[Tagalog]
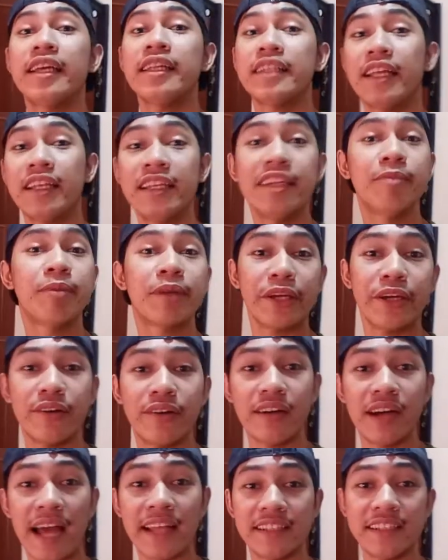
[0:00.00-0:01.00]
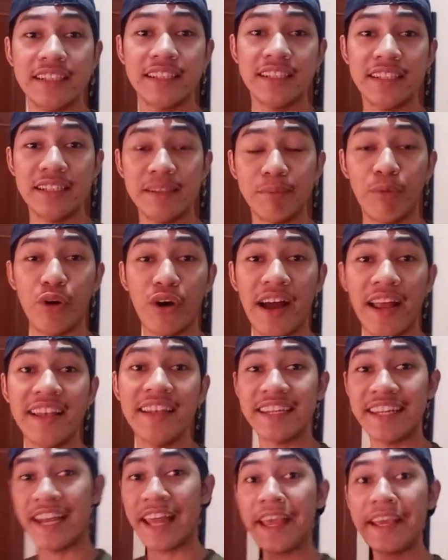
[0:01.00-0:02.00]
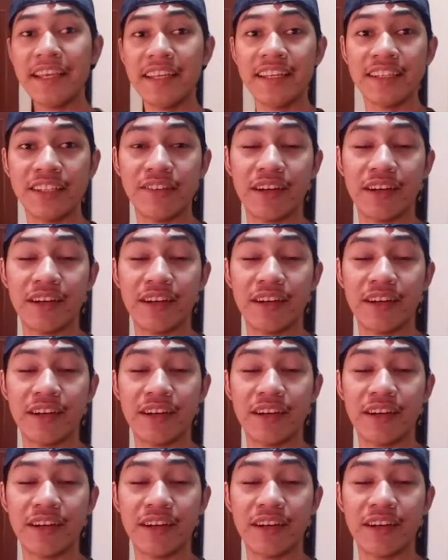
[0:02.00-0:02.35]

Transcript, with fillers: nanlibre yung atin ni Bungal, ni Lay,